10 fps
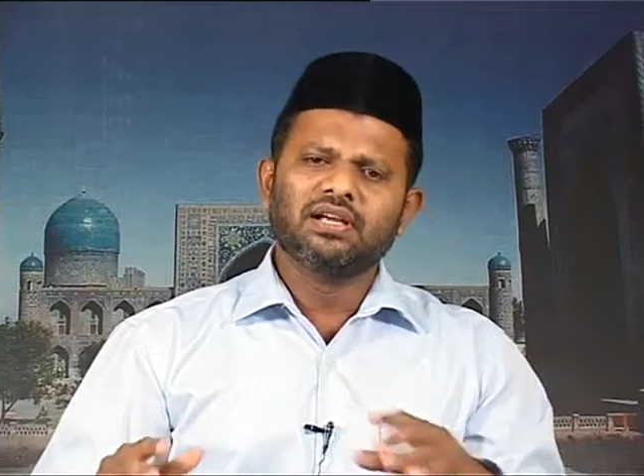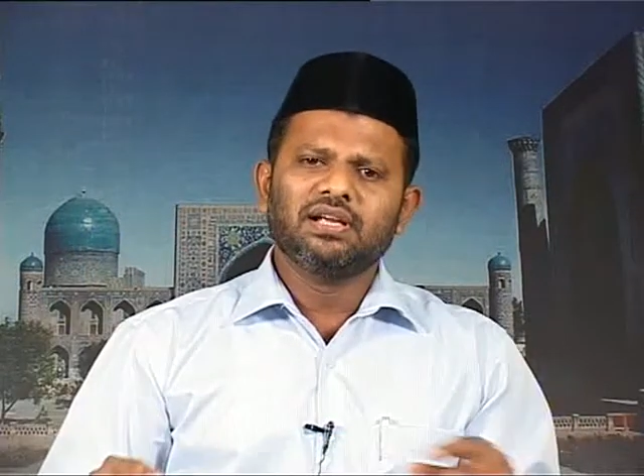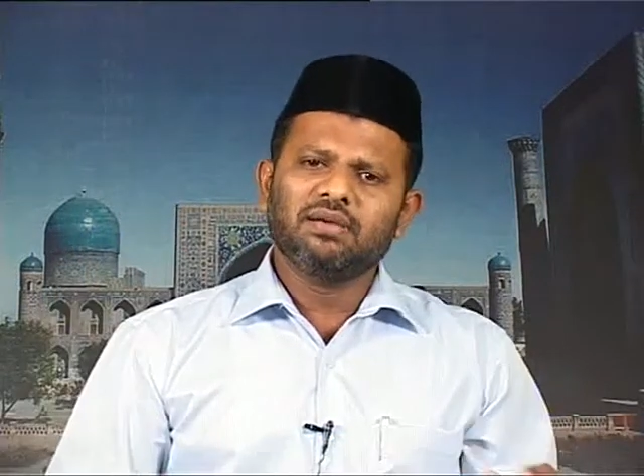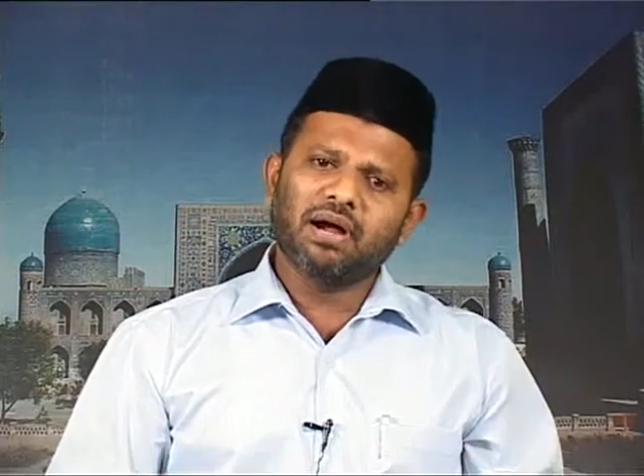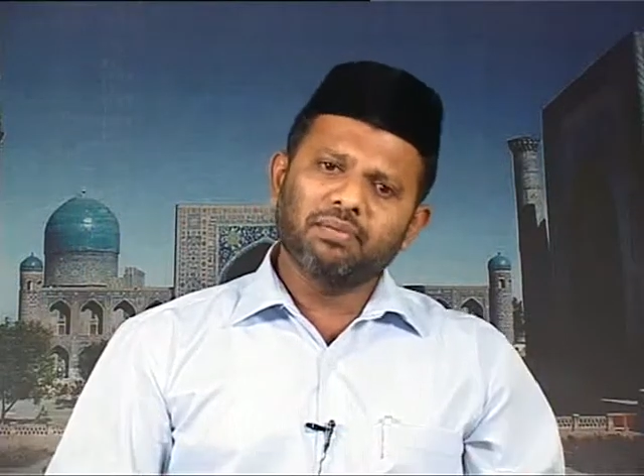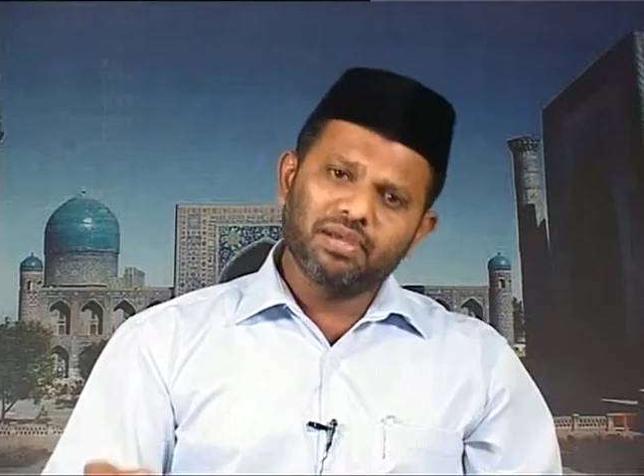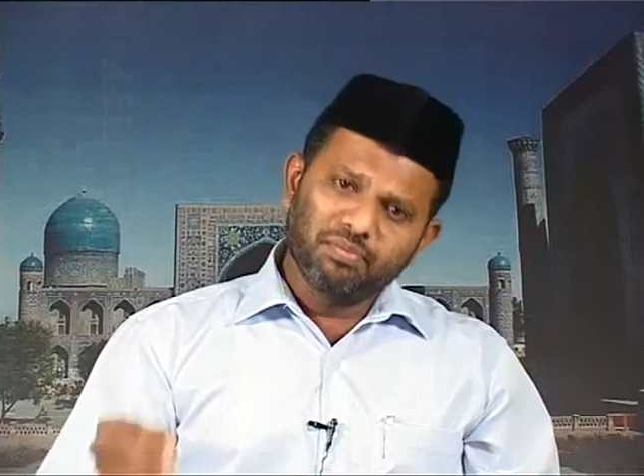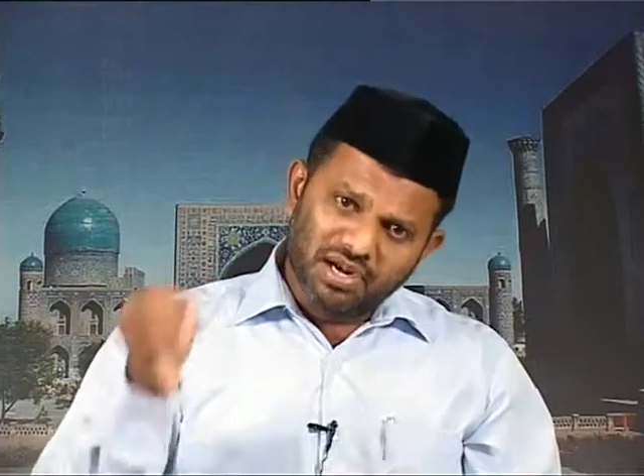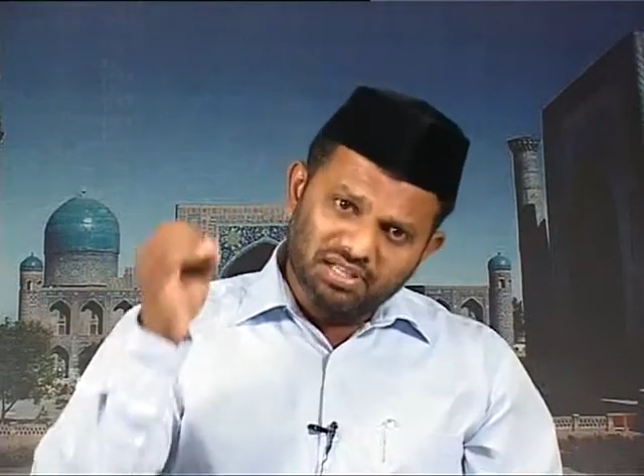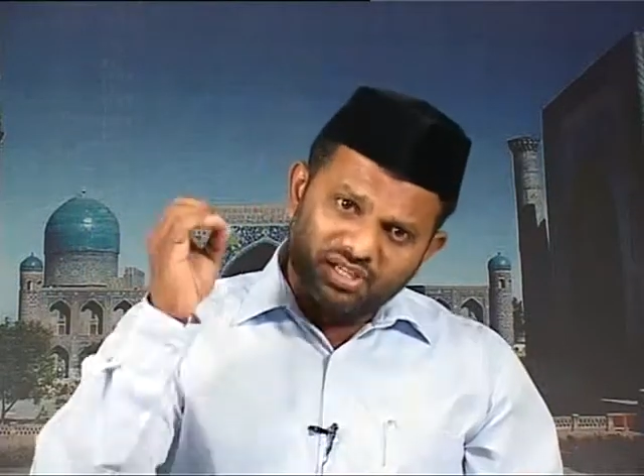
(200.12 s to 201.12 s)
இமாம்
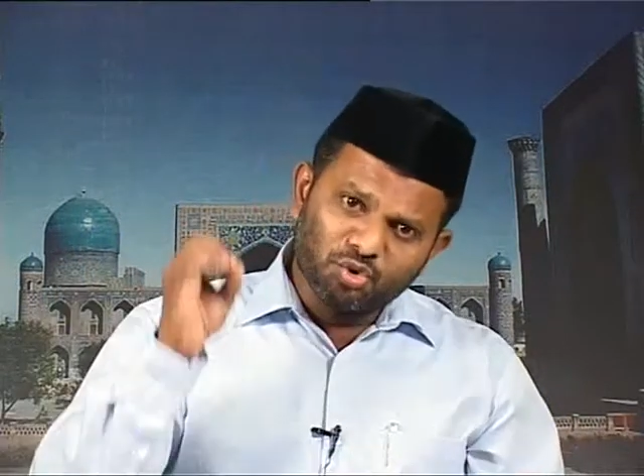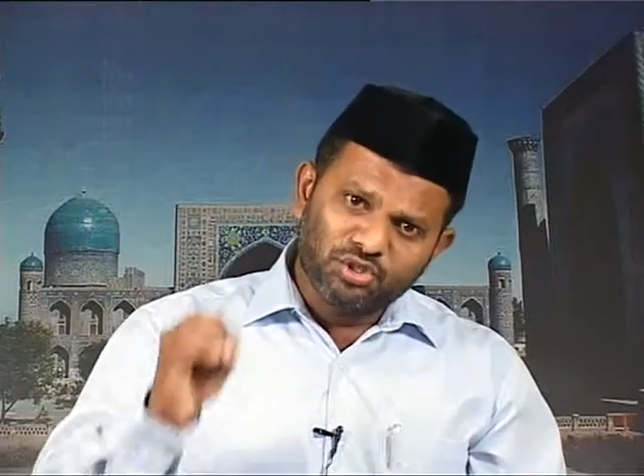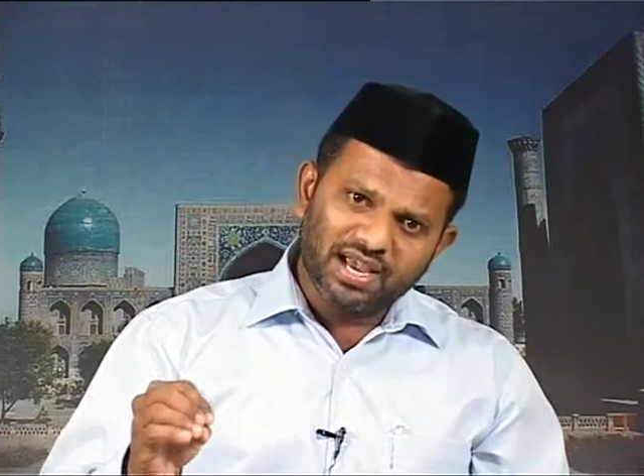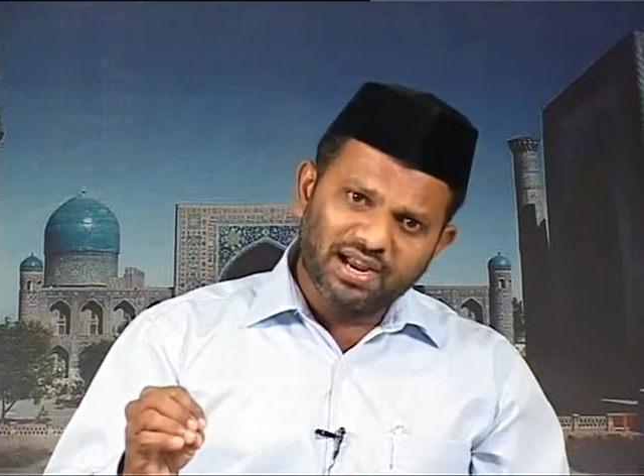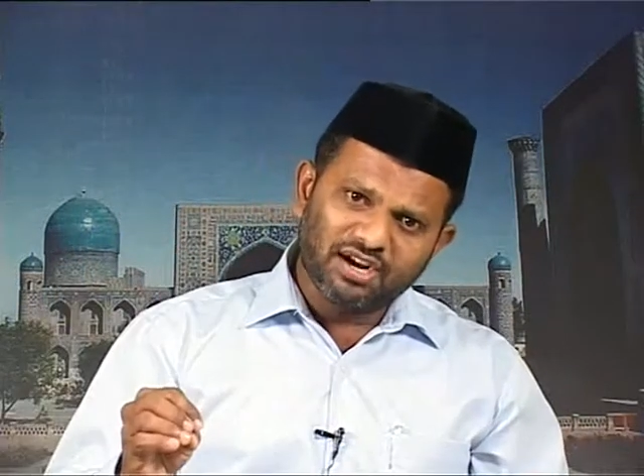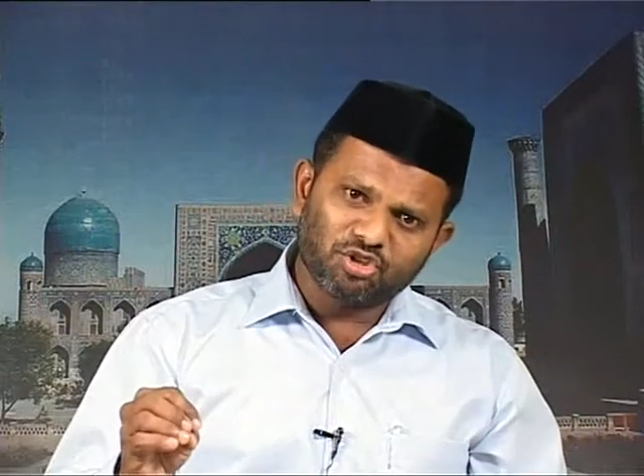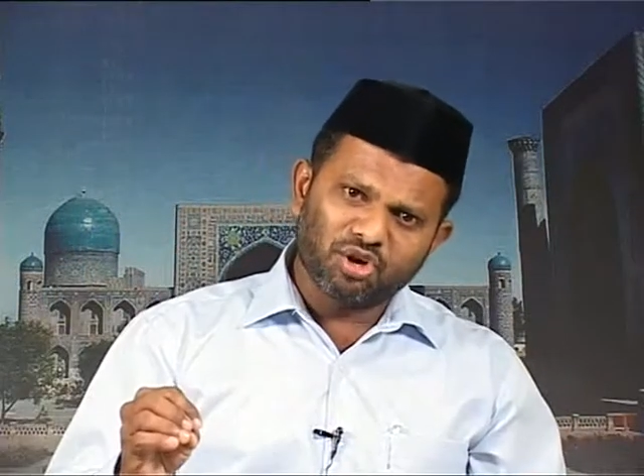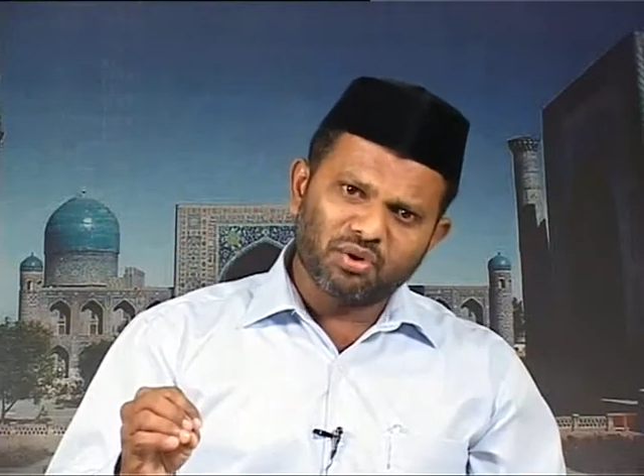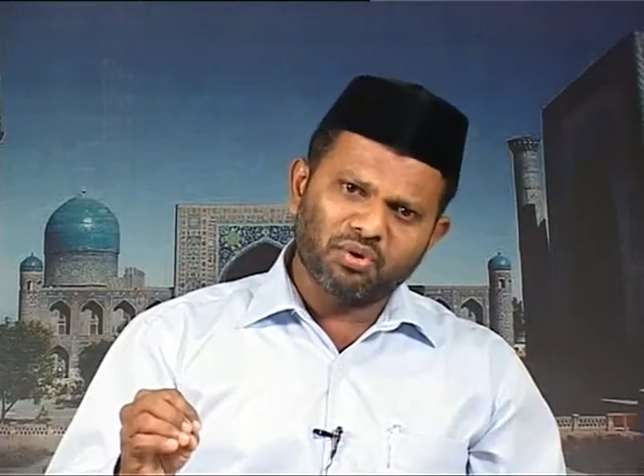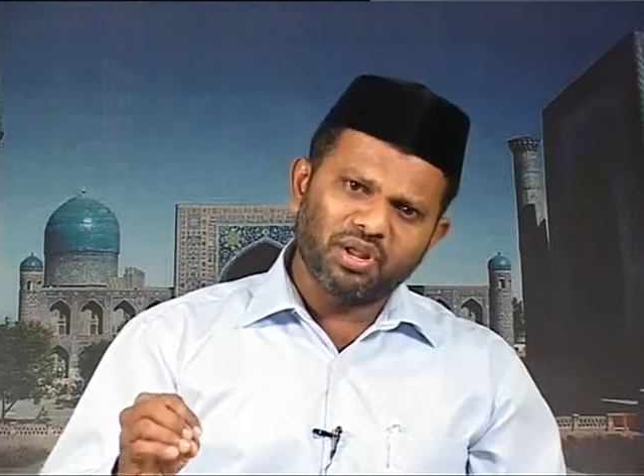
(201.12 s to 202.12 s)
இப்னல் ஜவுசியா என்று
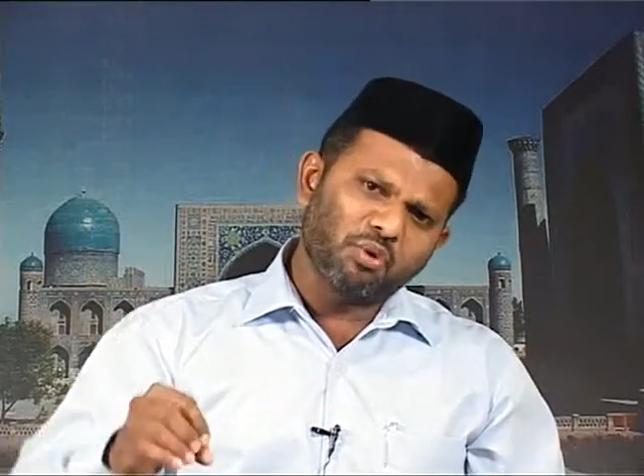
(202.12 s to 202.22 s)
சொல்லக்கூடிய